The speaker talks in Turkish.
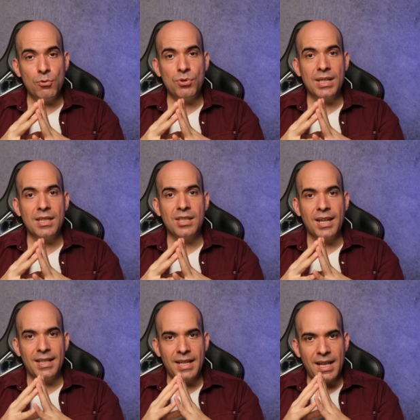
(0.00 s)
ücretsiz
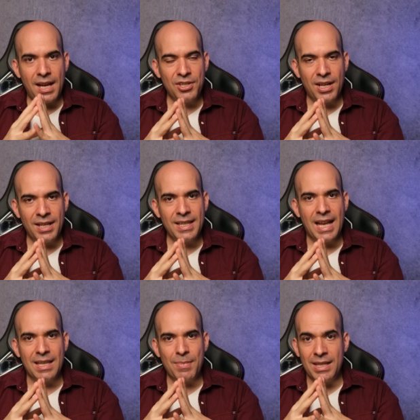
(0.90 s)
şekilde aşağıdan
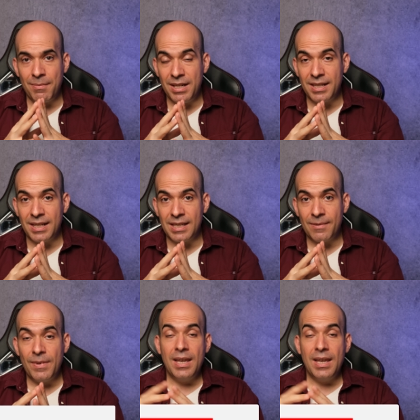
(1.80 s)
takip edebilirsiniz.